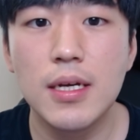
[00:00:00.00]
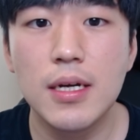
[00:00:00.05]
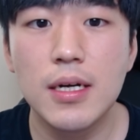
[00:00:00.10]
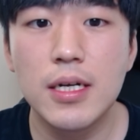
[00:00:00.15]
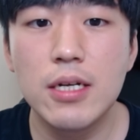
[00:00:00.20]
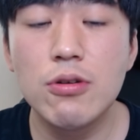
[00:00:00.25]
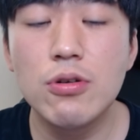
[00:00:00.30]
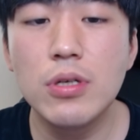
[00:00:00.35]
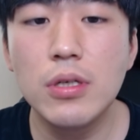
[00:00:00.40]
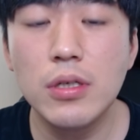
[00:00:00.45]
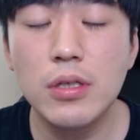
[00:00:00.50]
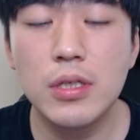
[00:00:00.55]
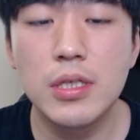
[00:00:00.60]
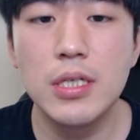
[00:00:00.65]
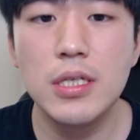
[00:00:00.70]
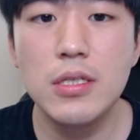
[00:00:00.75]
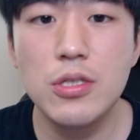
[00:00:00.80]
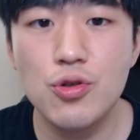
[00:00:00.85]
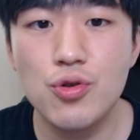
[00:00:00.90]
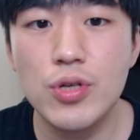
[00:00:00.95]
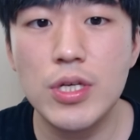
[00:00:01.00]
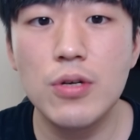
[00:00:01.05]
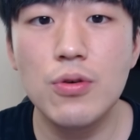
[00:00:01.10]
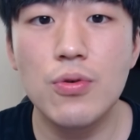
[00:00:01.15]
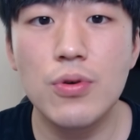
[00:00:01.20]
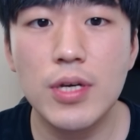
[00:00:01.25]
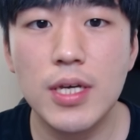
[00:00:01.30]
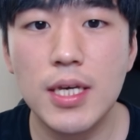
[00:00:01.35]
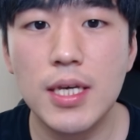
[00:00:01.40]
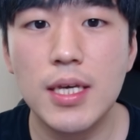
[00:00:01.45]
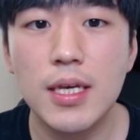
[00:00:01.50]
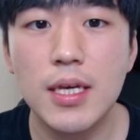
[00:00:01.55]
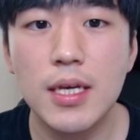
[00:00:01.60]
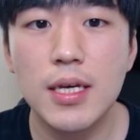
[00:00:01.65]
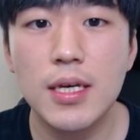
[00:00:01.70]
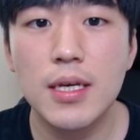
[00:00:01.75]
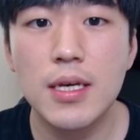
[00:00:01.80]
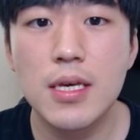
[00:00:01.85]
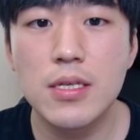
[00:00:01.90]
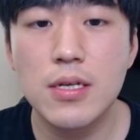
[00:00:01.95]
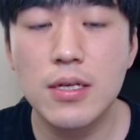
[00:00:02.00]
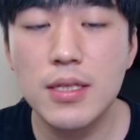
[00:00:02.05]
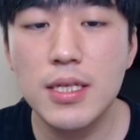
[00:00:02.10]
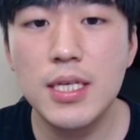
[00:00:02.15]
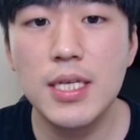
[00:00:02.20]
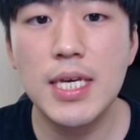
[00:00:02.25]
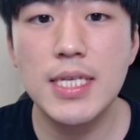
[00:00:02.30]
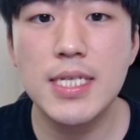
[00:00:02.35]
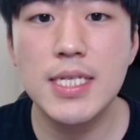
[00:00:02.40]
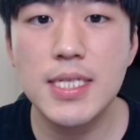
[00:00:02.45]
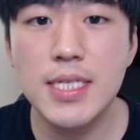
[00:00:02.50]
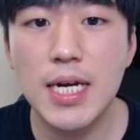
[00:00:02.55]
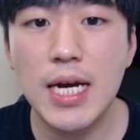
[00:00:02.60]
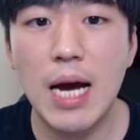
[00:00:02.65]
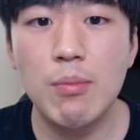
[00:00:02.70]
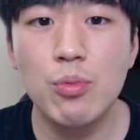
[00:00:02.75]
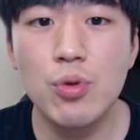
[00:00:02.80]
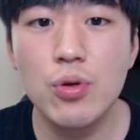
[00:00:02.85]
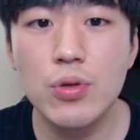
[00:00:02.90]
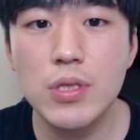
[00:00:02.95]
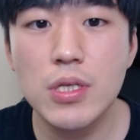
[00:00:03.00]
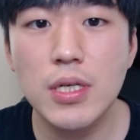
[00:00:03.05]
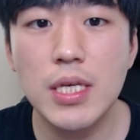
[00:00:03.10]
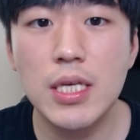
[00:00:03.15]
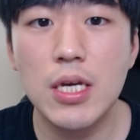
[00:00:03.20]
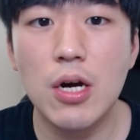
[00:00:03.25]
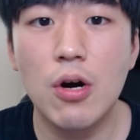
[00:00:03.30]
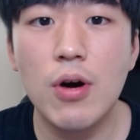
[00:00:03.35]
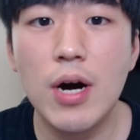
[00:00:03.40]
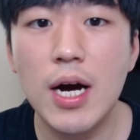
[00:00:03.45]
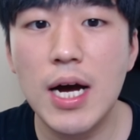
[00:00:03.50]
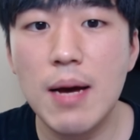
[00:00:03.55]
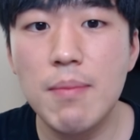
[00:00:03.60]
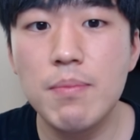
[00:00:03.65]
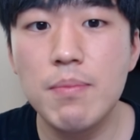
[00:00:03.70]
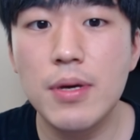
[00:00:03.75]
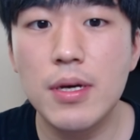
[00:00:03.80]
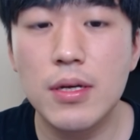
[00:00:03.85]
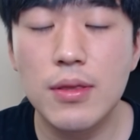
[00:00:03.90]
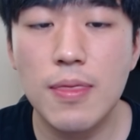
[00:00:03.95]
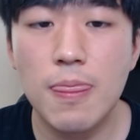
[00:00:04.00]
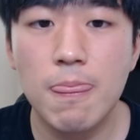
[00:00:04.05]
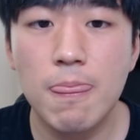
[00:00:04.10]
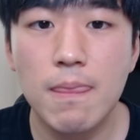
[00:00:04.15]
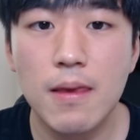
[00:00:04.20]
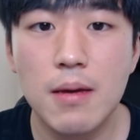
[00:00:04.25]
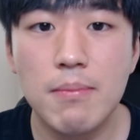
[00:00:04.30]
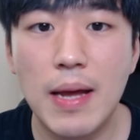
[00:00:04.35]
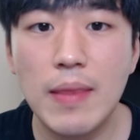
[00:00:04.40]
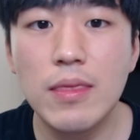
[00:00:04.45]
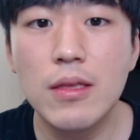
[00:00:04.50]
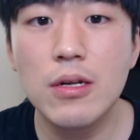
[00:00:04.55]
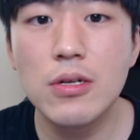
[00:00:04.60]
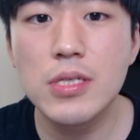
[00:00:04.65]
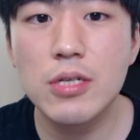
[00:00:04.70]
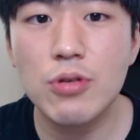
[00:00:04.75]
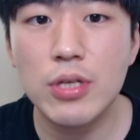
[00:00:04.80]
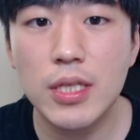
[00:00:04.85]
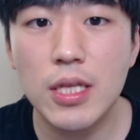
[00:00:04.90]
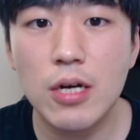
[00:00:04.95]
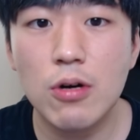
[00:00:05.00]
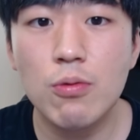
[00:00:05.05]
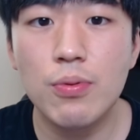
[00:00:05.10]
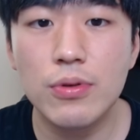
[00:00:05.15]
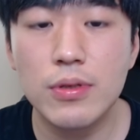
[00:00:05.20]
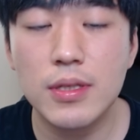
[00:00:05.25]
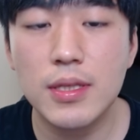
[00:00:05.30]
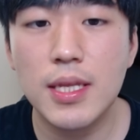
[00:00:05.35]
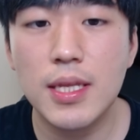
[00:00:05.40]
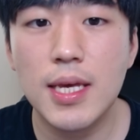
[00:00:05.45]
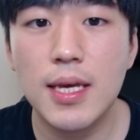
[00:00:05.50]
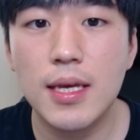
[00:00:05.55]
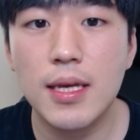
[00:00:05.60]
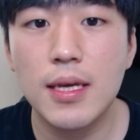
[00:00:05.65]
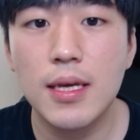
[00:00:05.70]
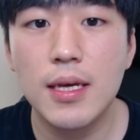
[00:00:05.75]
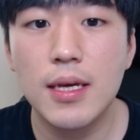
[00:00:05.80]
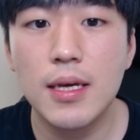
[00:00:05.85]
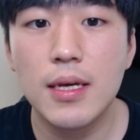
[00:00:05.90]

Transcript: 그리고 그, 그 주인공이 저는 이게 진짜 감동적인 영화가 한편 만들어지고 있다고 보는데